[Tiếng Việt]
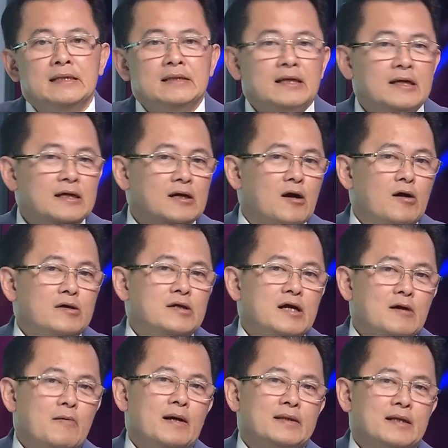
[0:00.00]
khi có những
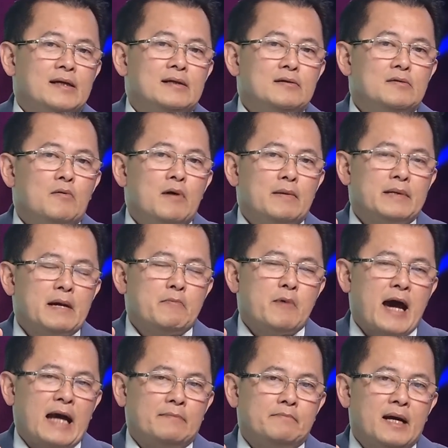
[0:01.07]
cái hỏa tiễn Nam
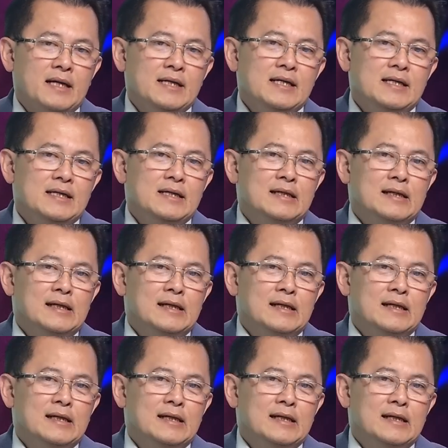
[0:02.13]
Hàn bắn đi